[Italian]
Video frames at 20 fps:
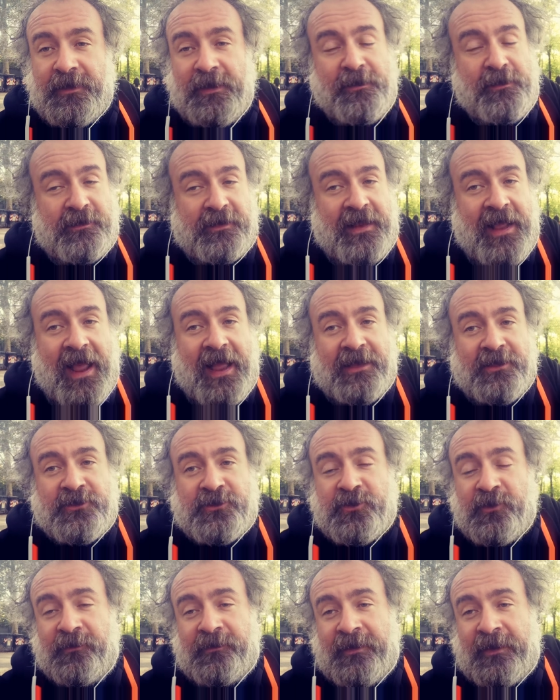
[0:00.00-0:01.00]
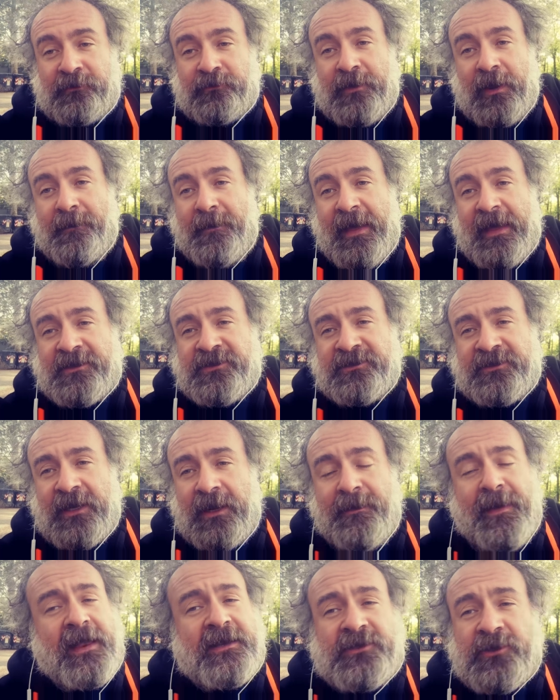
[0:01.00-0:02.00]
Il calcio è dato una merce tra
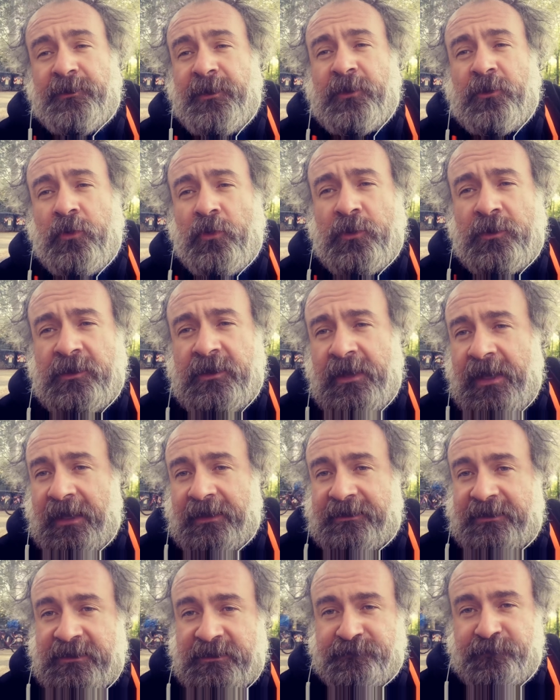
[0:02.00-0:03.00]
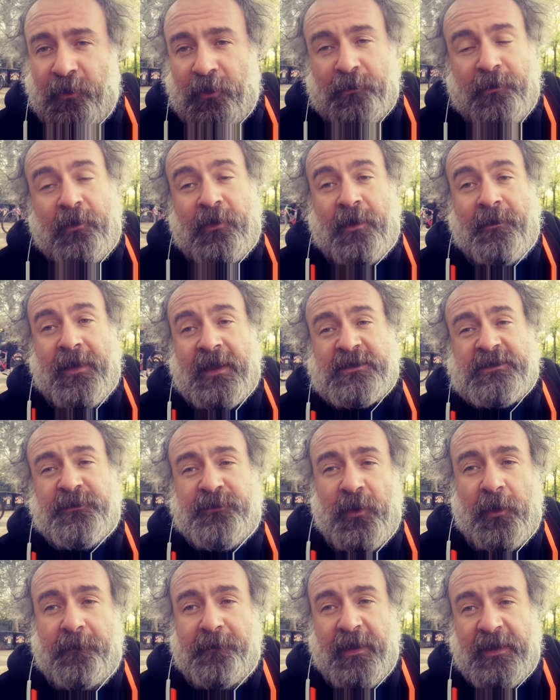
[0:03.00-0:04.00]
le merci, come tutti gli altri sport, ma è una merce
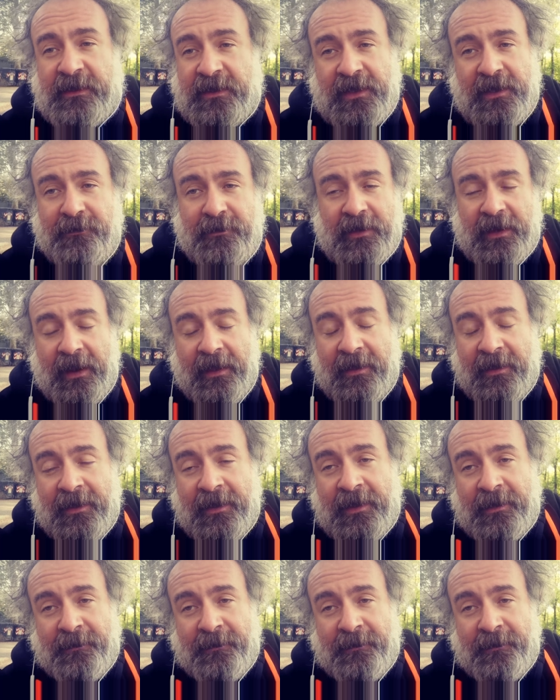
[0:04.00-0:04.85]
più appetibile